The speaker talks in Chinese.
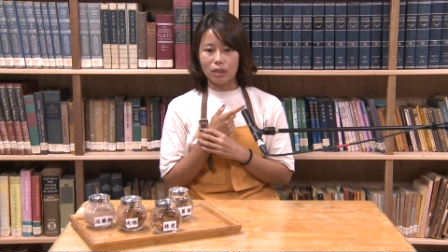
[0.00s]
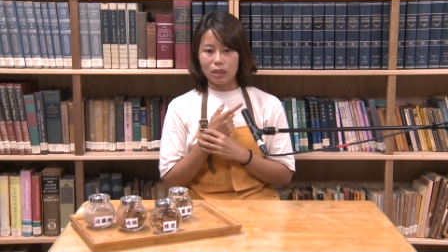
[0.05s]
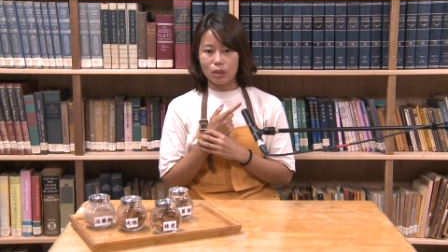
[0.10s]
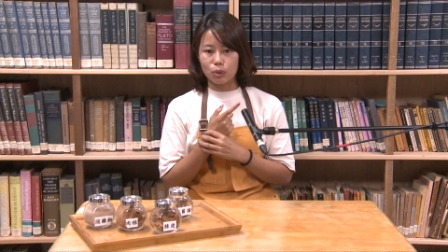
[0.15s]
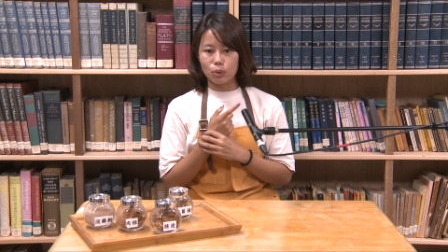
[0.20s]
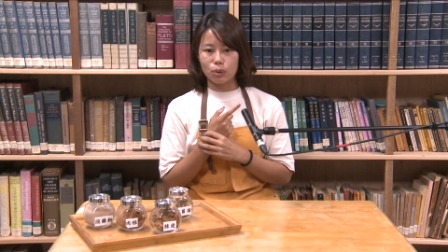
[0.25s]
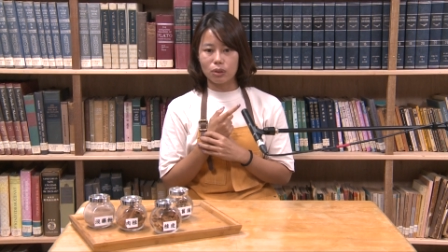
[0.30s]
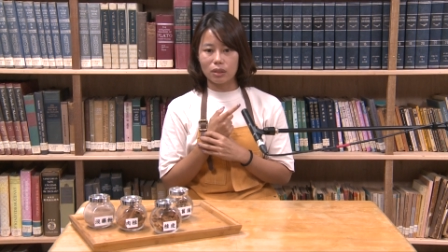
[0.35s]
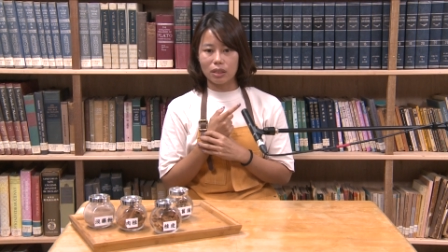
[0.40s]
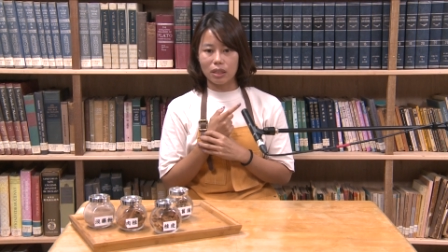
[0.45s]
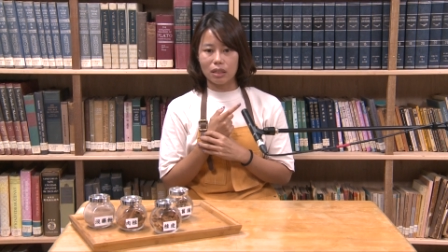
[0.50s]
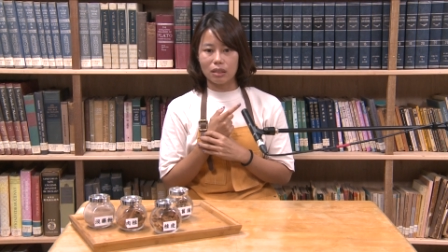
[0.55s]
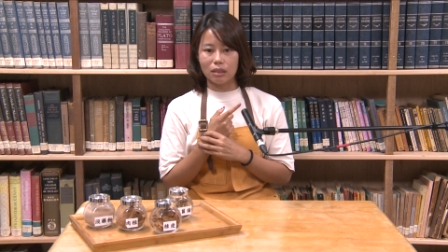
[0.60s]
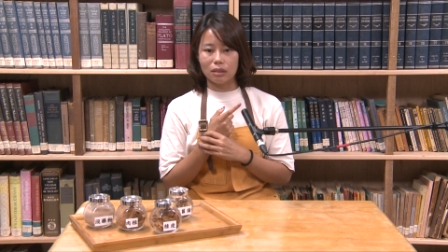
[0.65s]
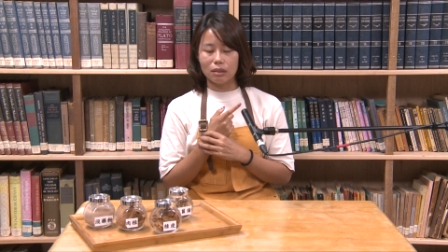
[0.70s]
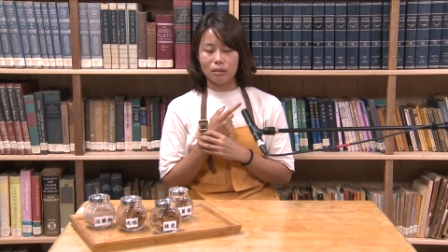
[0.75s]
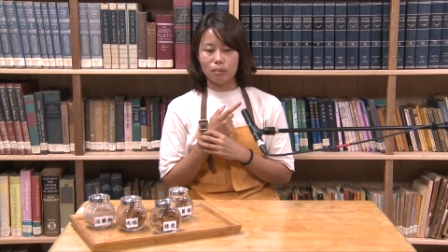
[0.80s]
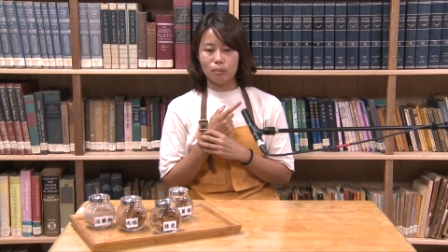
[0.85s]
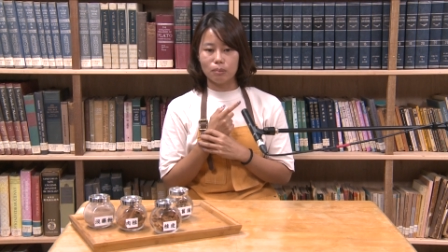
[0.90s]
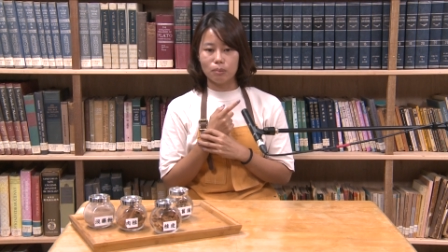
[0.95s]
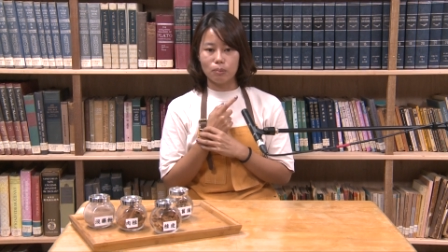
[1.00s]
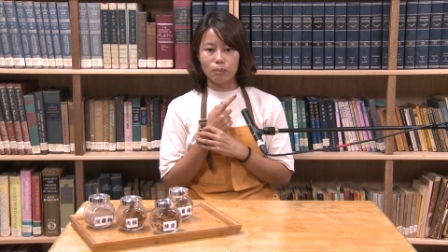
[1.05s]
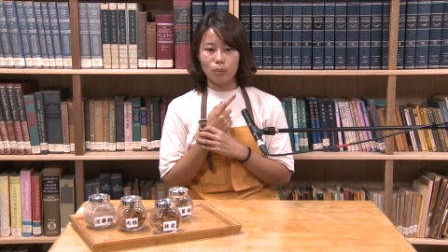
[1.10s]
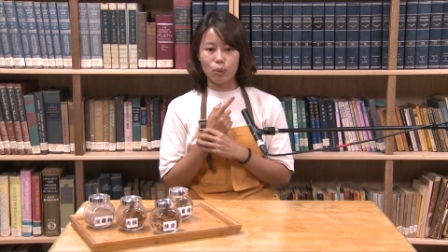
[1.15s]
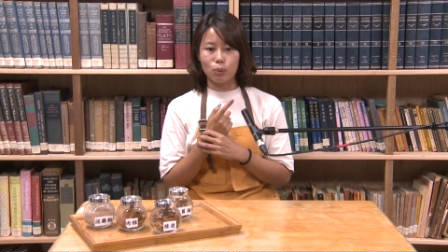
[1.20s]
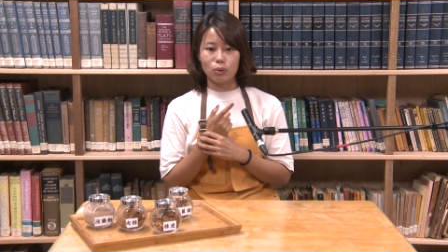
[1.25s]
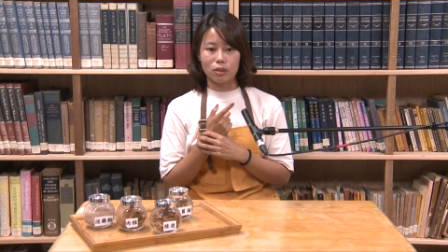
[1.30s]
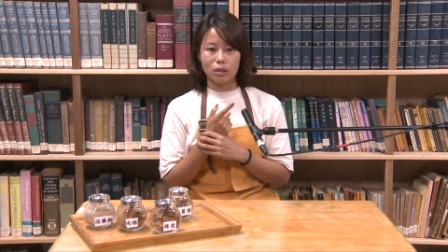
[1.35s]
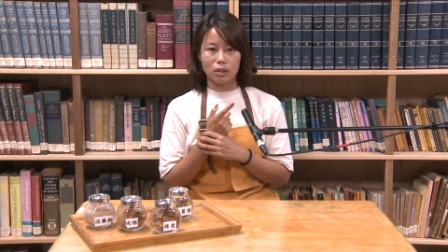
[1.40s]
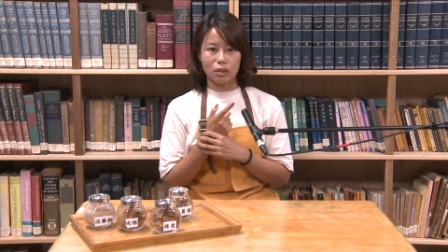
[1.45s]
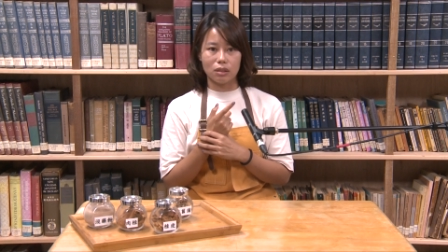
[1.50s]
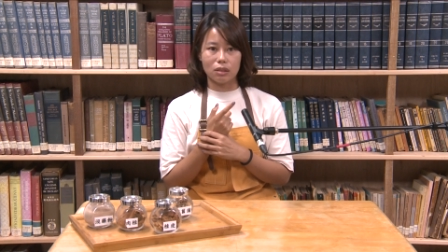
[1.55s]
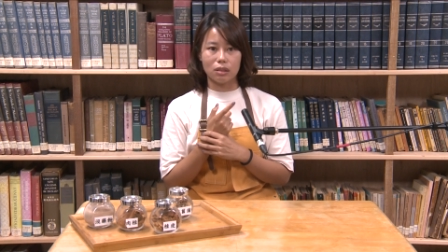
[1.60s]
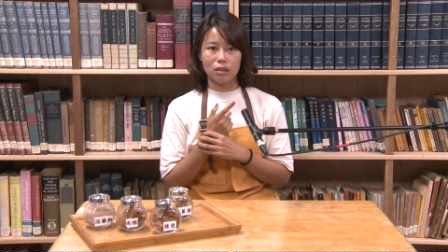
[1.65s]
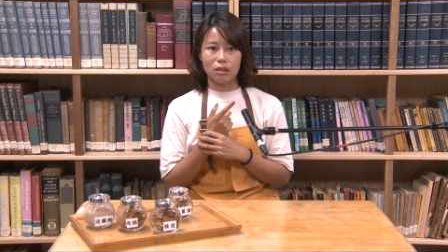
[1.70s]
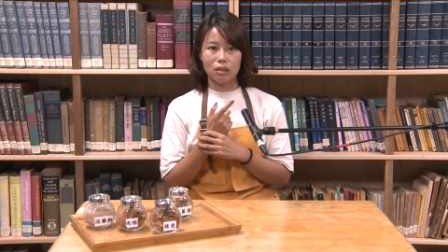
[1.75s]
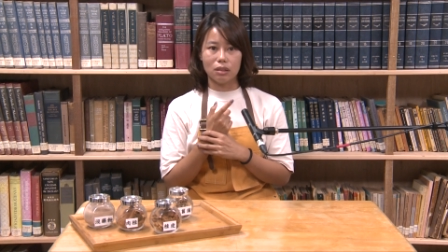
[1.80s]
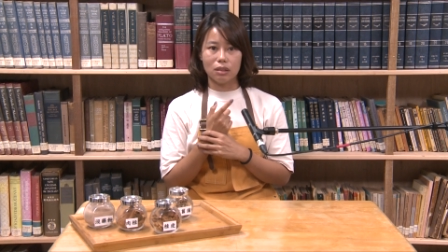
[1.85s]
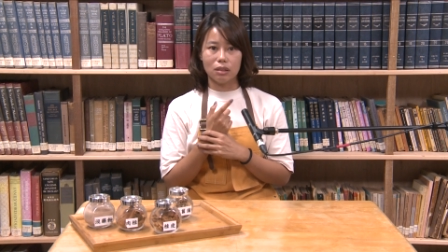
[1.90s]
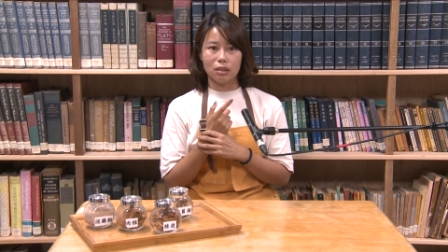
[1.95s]
你去跟牧
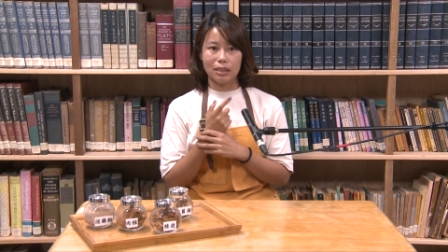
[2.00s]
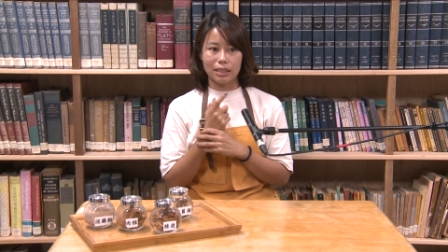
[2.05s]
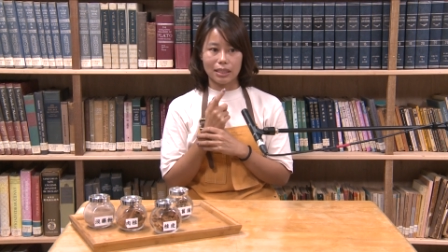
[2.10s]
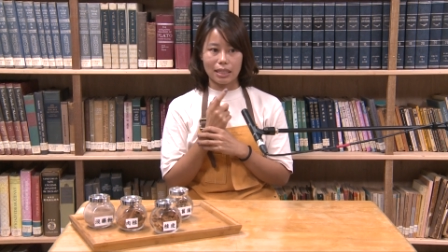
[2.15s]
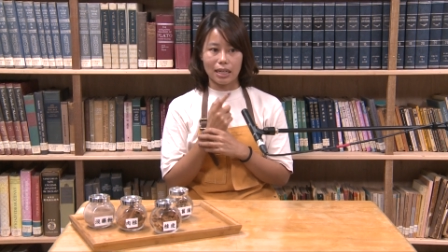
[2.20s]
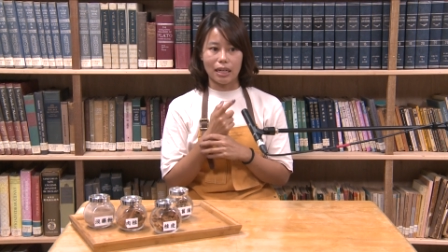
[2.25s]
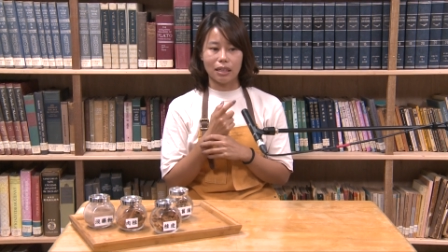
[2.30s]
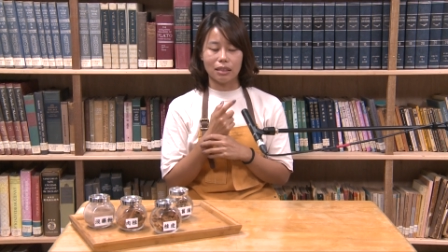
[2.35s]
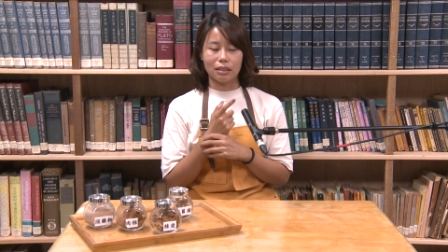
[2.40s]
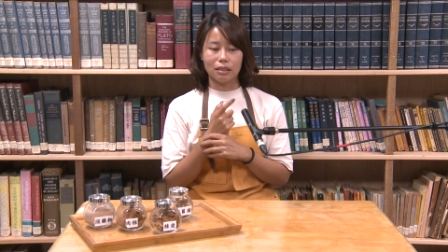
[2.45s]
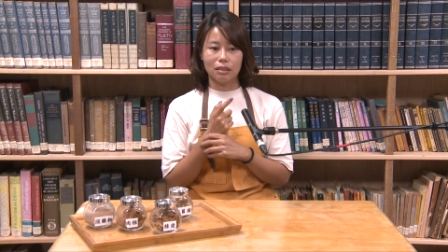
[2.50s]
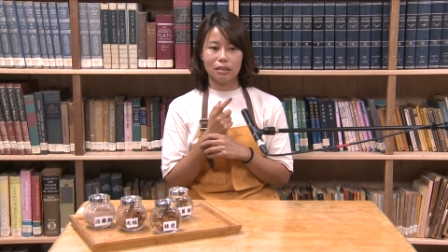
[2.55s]
师讲，